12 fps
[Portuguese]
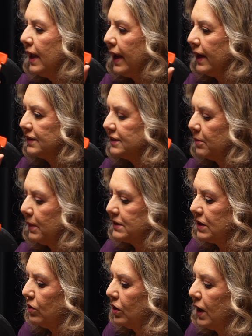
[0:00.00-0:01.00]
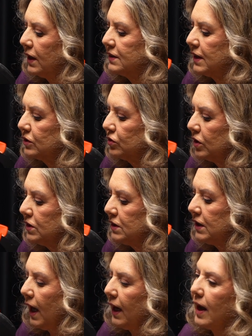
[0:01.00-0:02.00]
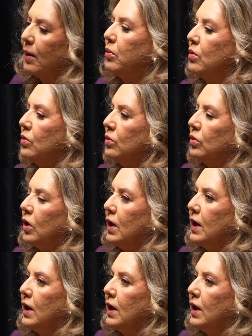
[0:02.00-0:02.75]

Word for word: eles também são organizações que acabam